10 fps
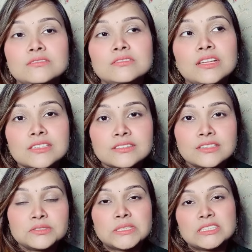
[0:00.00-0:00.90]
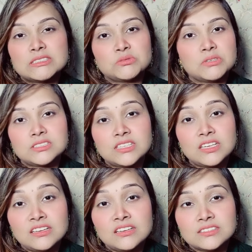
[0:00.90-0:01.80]
ले सकते हैं स्वेटर्स
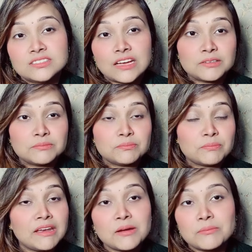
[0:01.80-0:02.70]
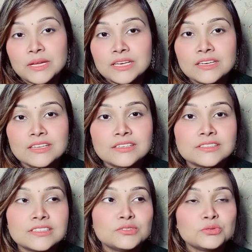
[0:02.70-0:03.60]
तो अच्छे नहीं लगते जैकेट पहनने
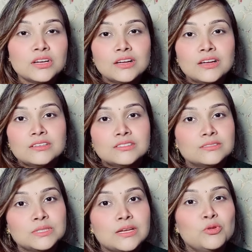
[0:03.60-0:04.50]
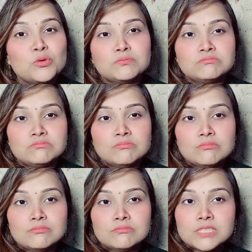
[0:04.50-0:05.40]
का मन नहीं करता है तो
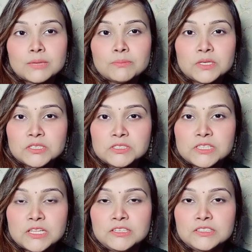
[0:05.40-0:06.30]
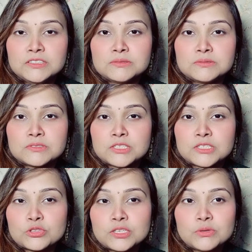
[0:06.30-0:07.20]
बस हम लोग सब
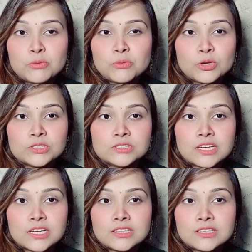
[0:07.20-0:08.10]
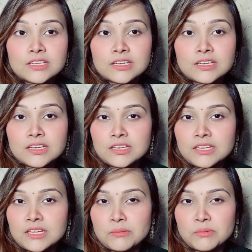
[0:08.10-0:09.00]
गर्ल्स लेडीज़ ठिठुरते हुए
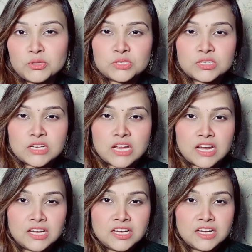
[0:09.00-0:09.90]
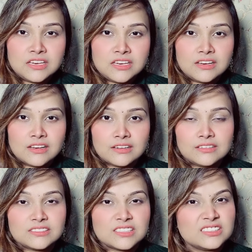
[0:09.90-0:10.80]
पहुंच जाते हैं कि अरे हमें तो ठंड ही नहीं लग
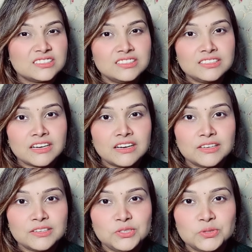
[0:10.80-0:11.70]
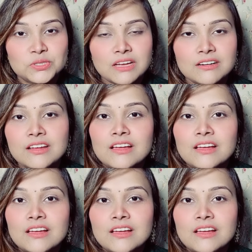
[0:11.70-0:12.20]
रही चाहे जितनी ठंड लग रही हो यार